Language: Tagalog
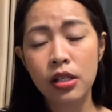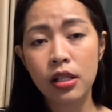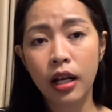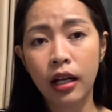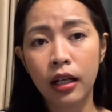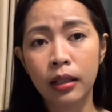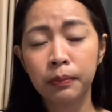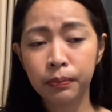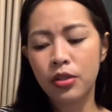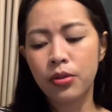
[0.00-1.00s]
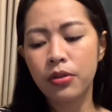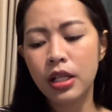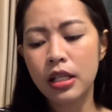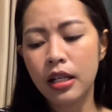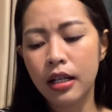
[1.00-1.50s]
sa
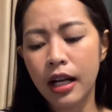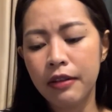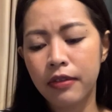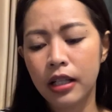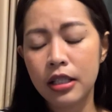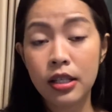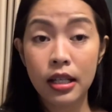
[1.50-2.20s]
tourist arrival